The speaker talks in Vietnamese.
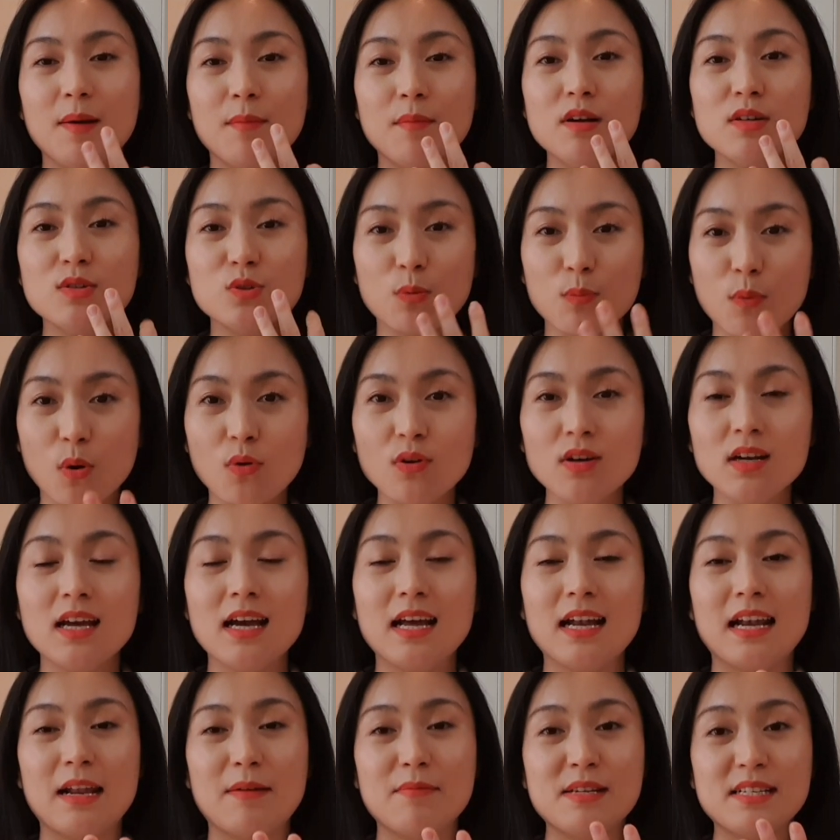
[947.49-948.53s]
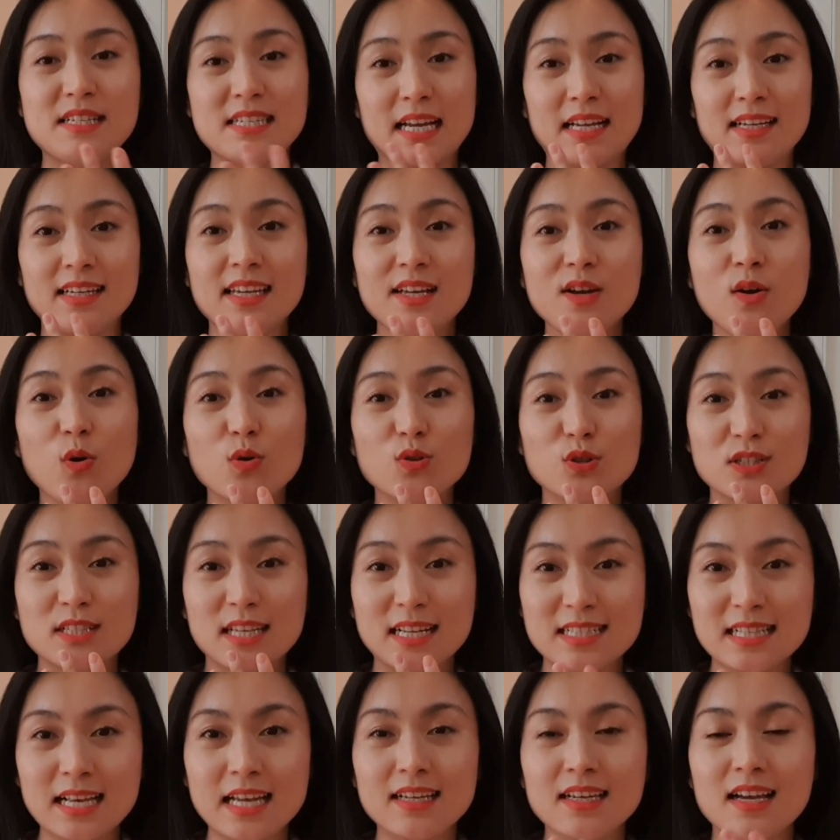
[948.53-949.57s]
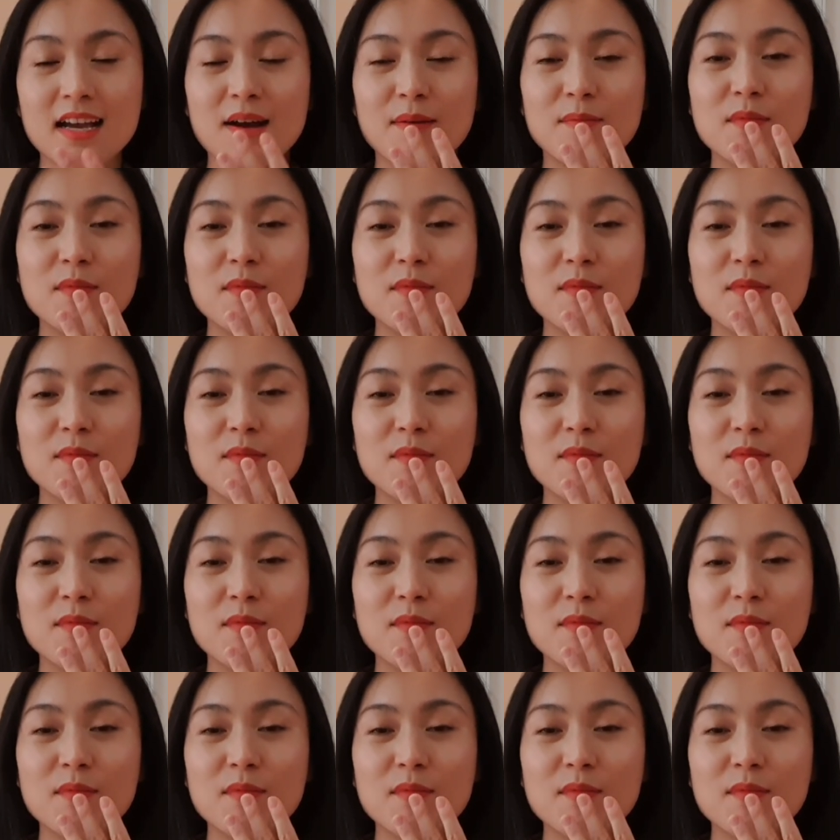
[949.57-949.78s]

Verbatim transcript: Bước số bốn là mình tránh nghĩ hộ cho danh sách.